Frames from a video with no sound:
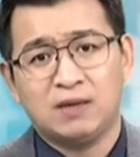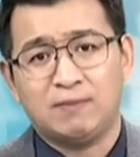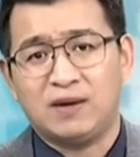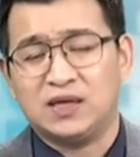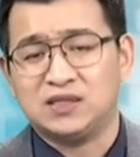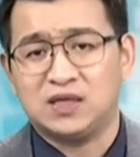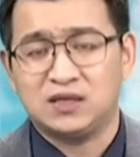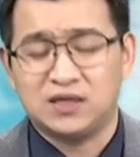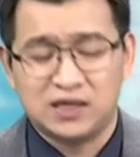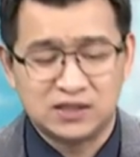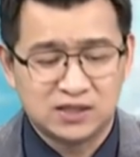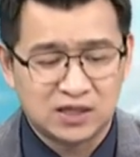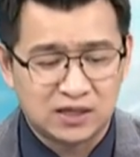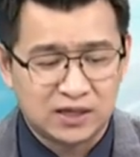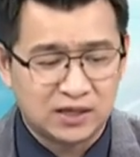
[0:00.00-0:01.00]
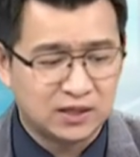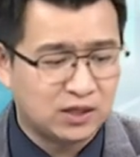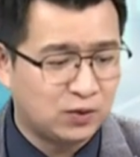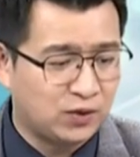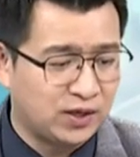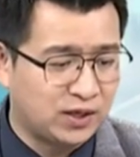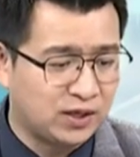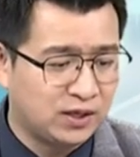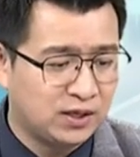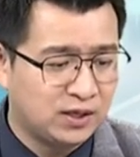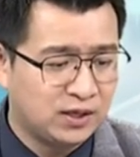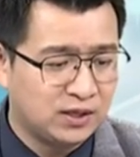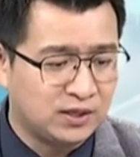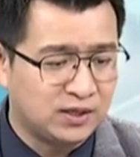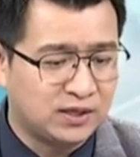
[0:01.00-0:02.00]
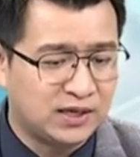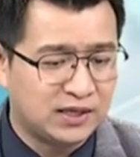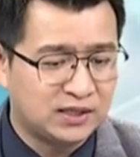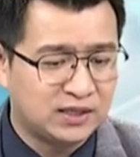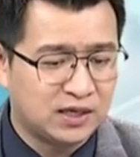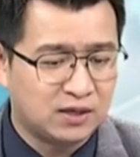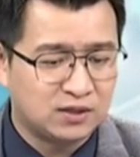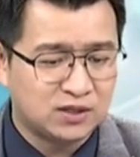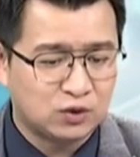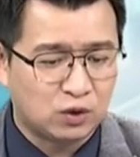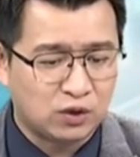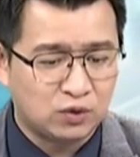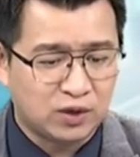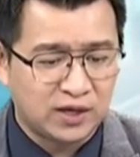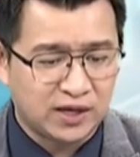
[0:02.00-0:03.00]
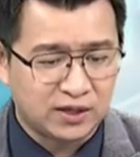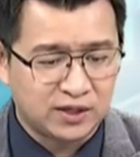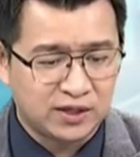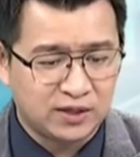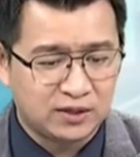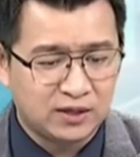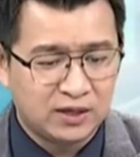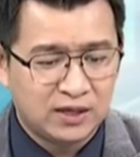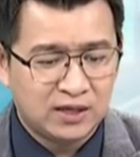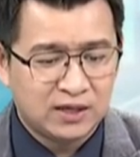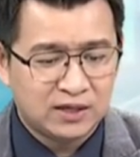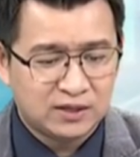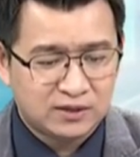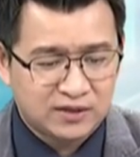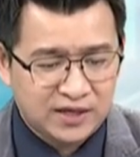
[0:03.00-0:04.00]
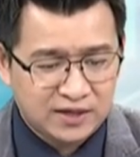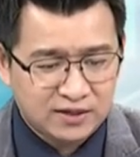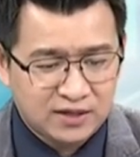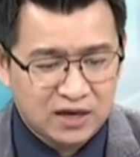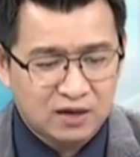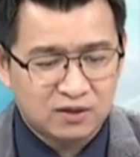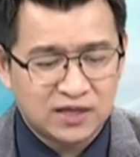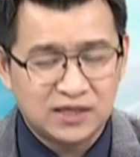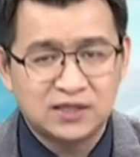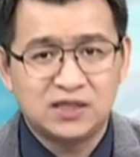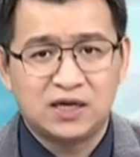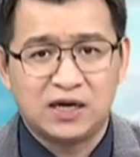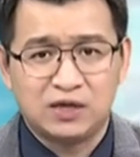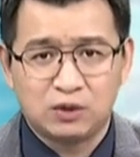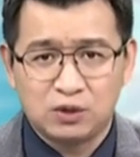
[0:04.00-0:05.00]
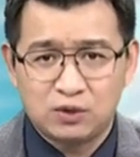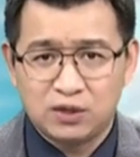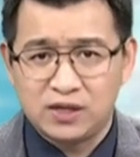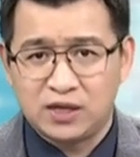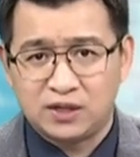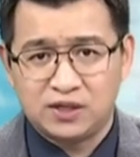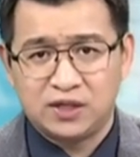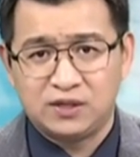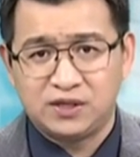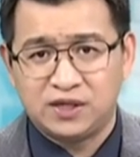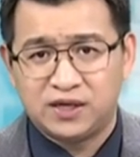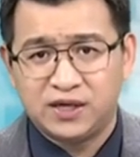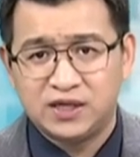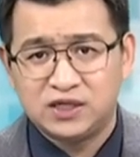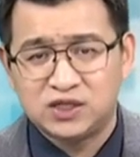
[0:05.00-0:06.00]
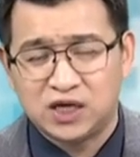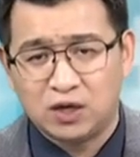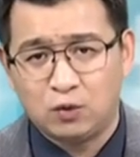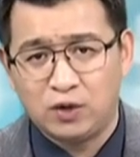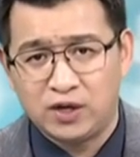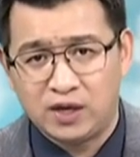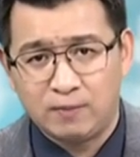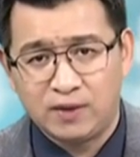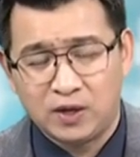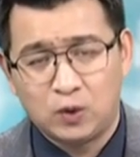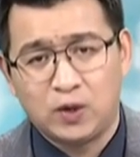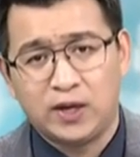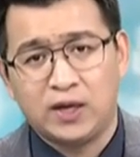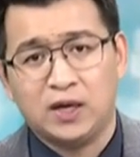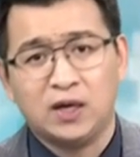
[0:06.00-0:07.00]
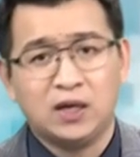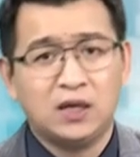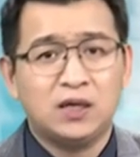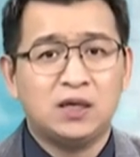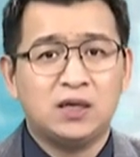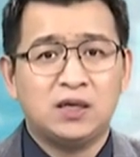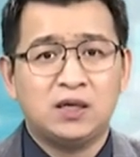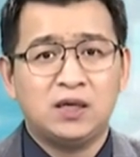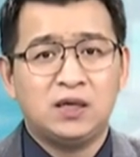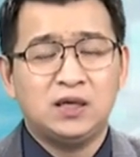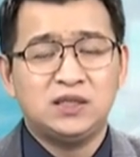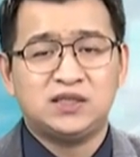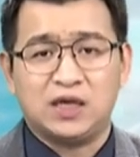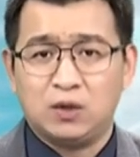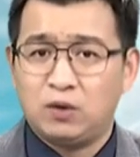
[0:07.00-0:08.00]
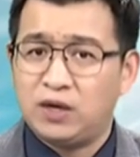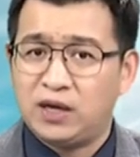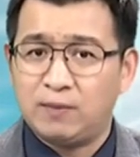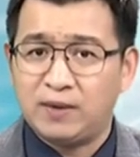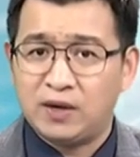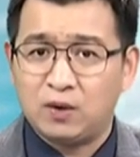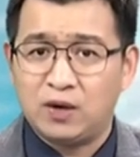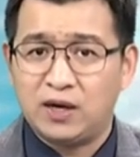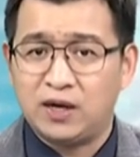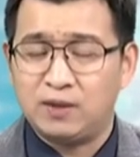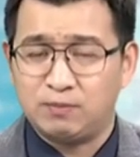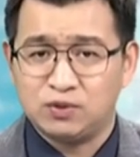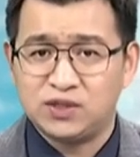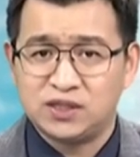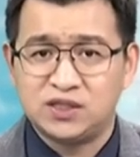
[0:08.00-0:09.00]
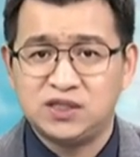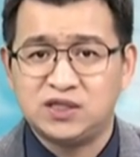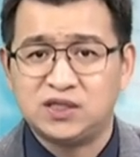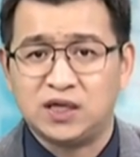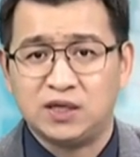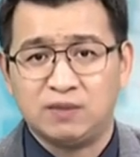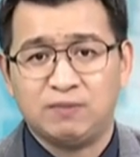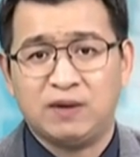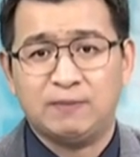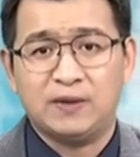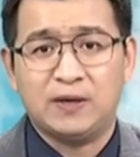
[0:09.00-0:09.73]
马上弹上来。各位，你看一下哦，这短短两天，点到弹上来，短短两天也可以涨快两百块啊，涨快两百块啊，不是也是一只涨停板